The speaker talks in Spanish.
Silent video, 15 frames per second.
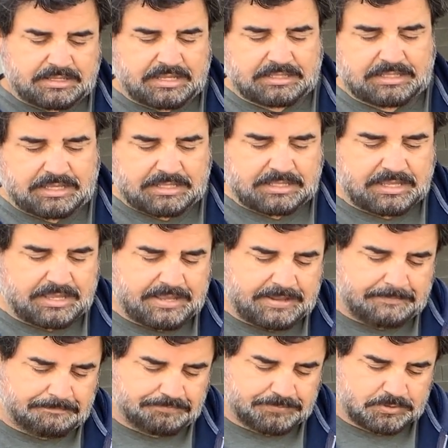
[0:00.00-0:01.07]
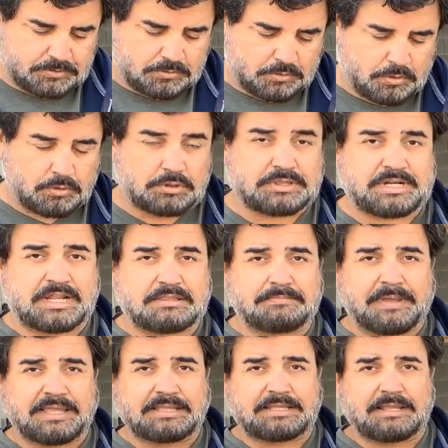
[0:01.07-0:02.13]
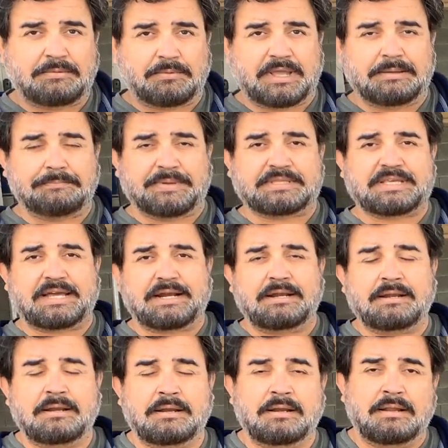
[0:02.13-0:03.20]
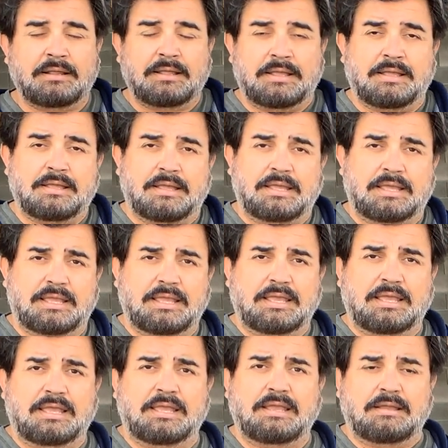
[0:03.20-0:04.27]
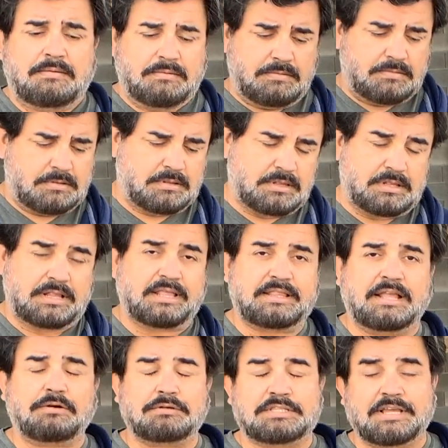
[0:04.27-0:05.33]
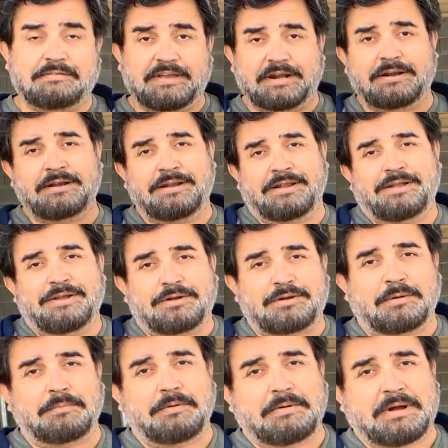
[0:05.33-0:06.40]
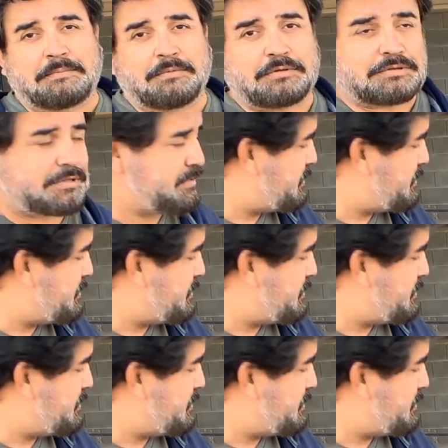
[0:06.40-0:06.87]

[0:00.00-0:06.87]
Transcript: que tiene con 320, voy a empezar y les dejo saber cómo vamos.